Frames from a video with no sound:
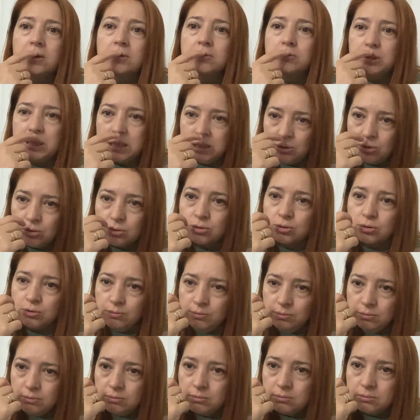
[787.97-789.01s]

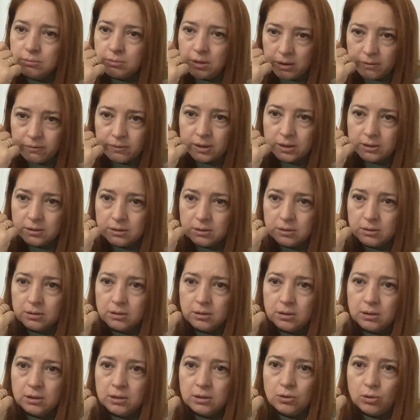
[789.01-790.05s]
Biliyorum. Evet.
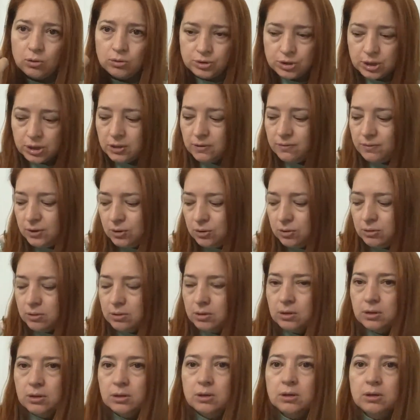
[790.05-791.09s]
Önceki video
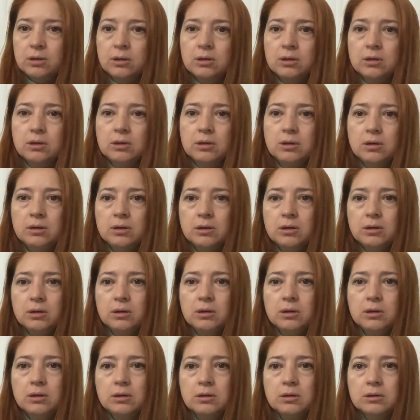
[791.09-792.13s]

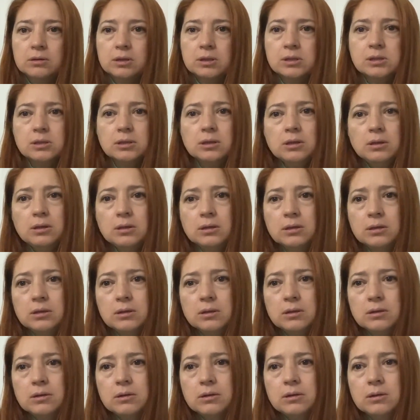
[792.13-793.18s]
Nasıl?
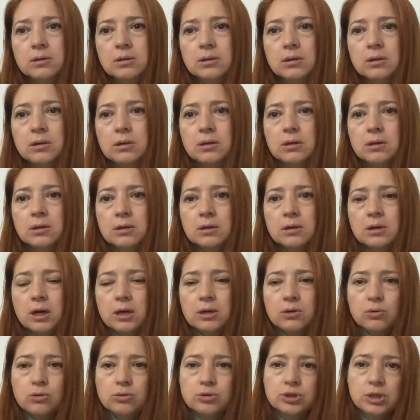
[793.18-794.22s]

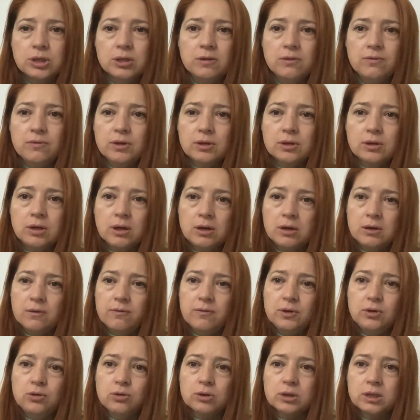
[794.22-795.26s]
Hayır önceki
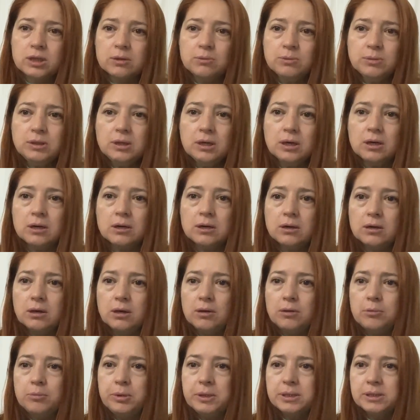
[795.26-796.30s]
videolarımı da
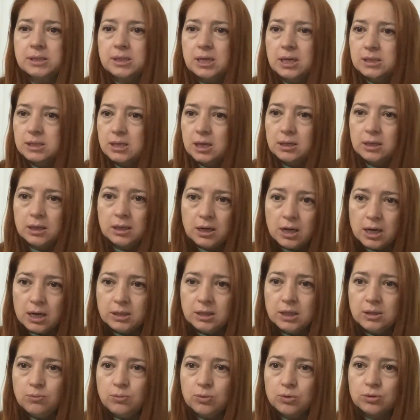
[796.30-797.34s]
1080'de e,
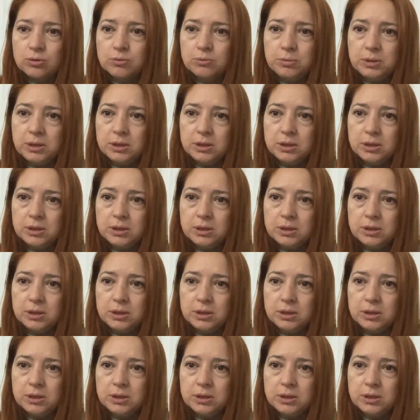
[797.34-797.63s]
kaydetmiyordum.